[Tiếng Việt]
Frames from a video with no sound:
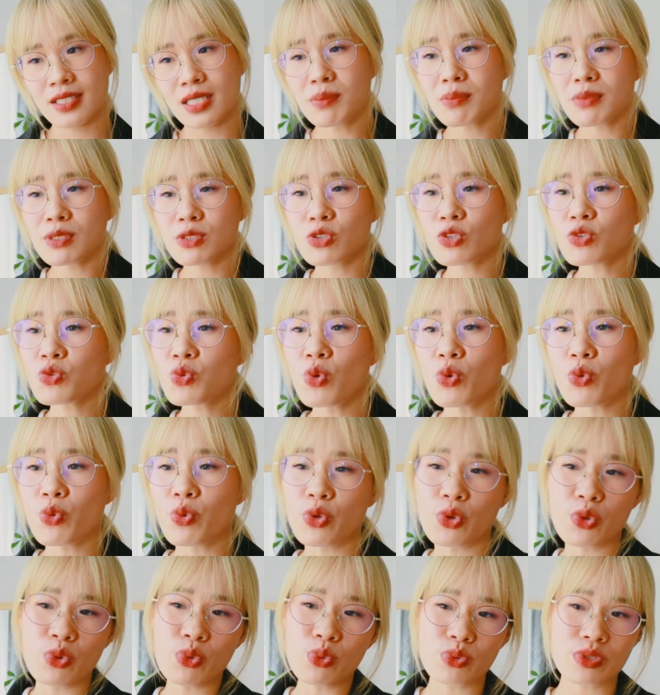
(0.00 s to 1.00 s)
nhưng mà rốt cuộc
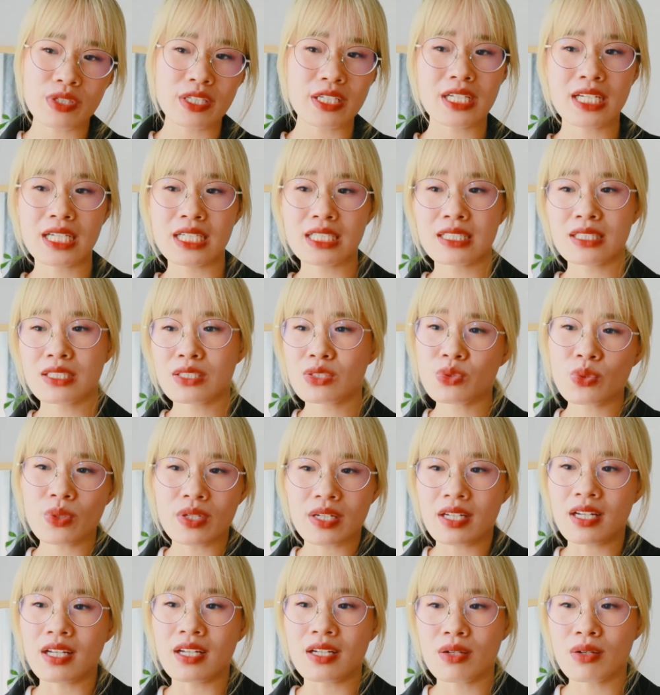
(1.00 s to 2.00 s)
cuối cùng thì cái
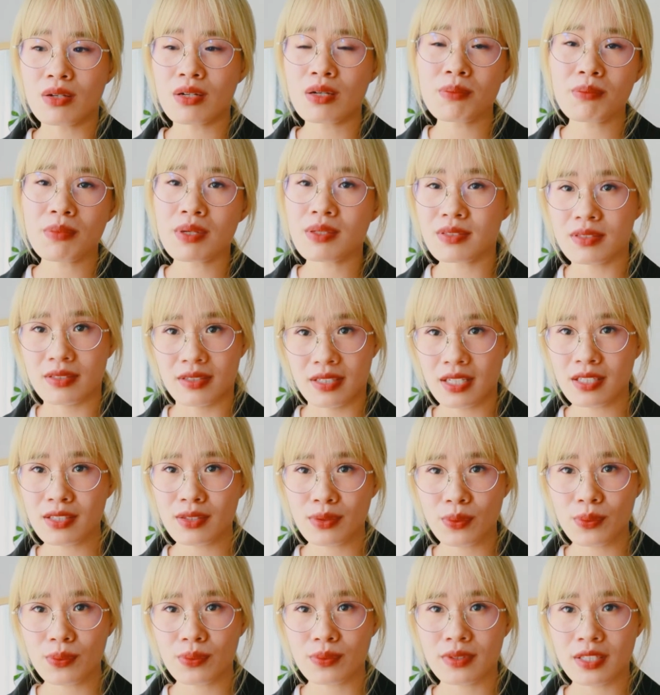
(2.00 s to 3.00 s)
chuyện đấy nó không bao giờ kết
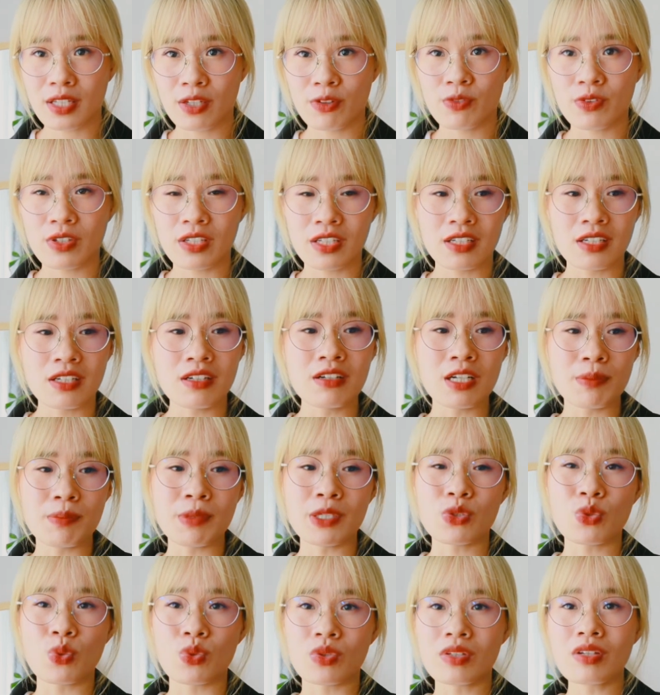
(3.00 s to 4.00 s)
thúc tại vì người
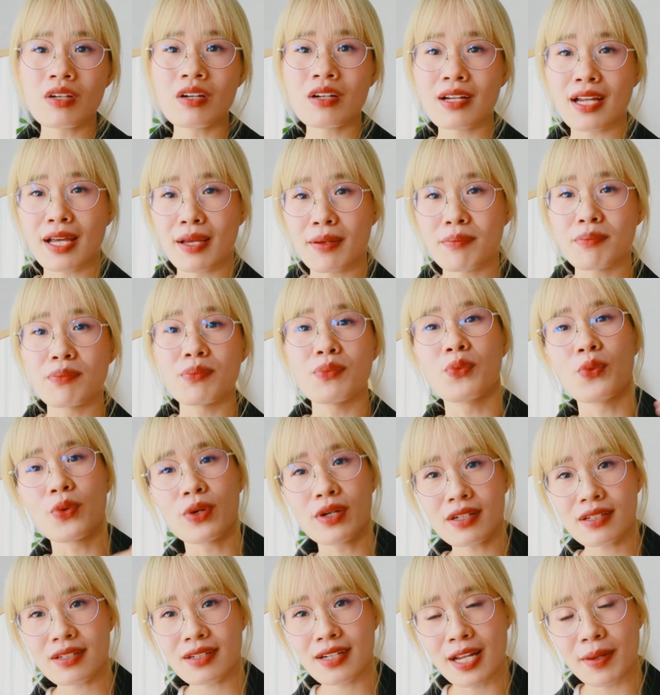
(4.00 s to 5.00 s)
bị tổn thương lại
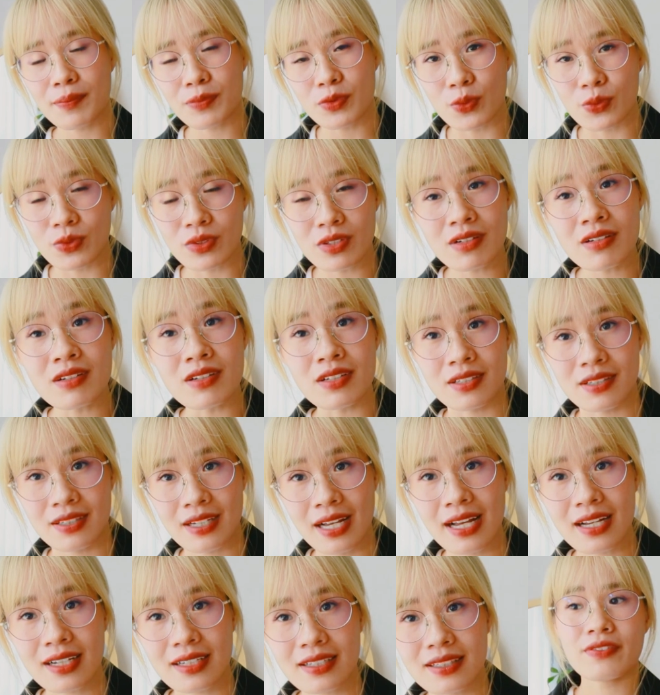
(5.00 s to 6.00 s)
muốn làm tổn thương người
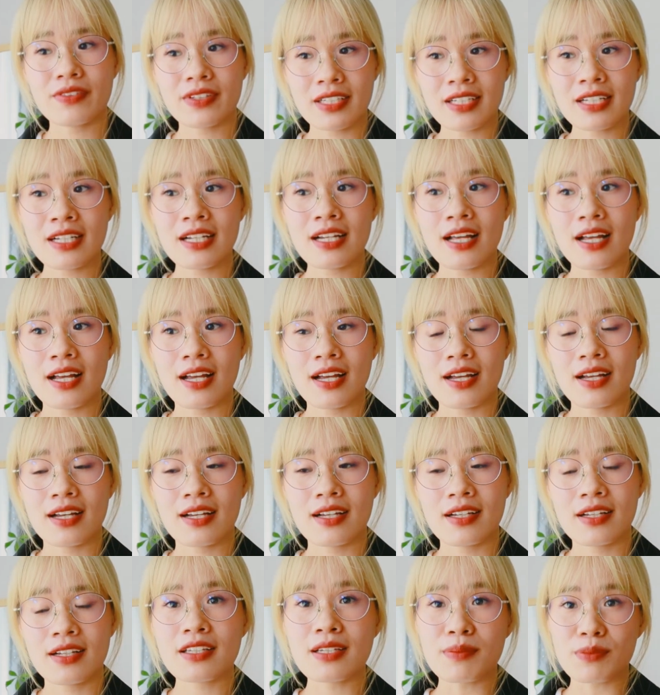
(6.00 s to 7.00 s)
khác vậy nên là
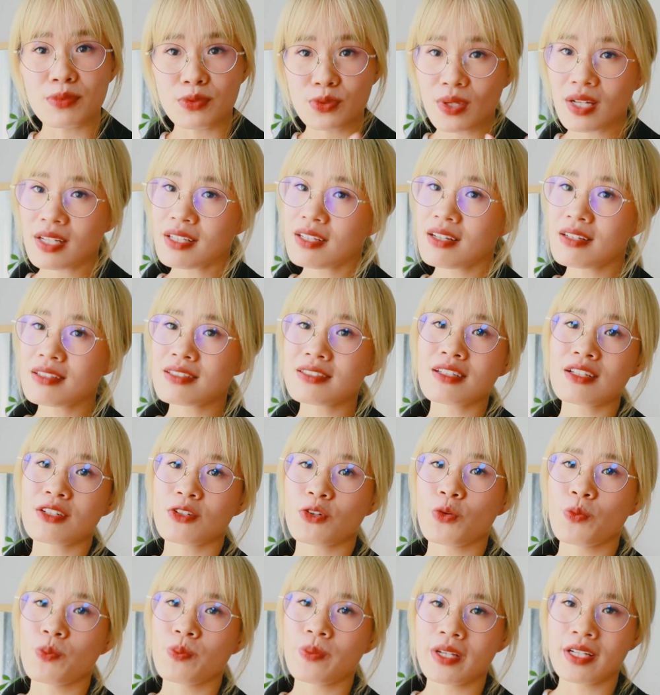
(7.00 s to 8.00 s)
kiểm soát cơn giận
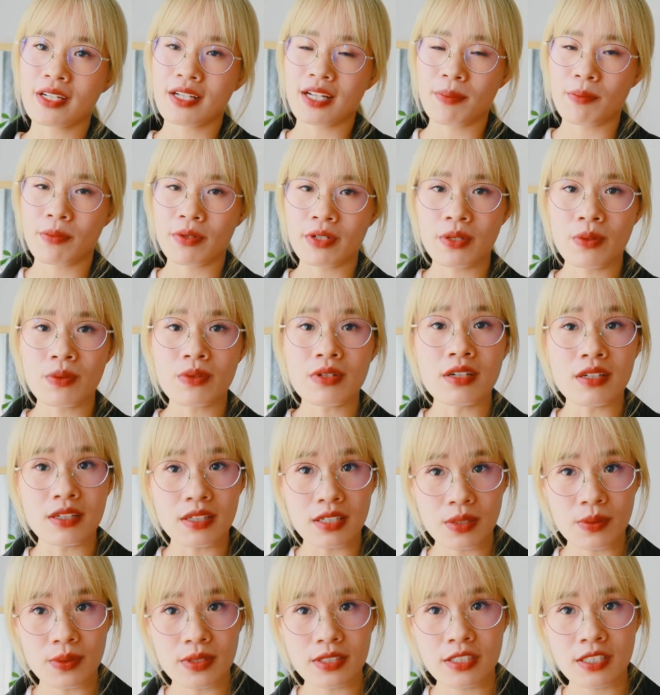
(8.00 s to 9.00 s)
của mình là một điều cực
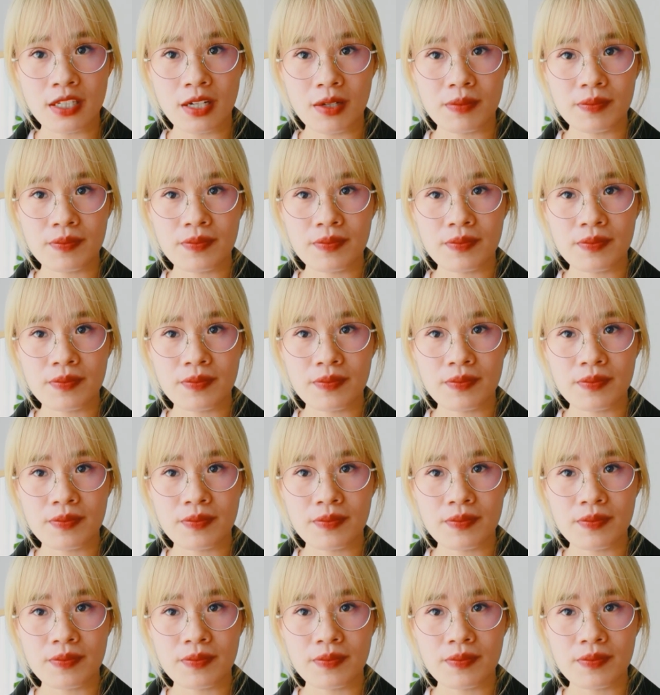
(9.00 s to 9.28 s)
kỳ quan trọng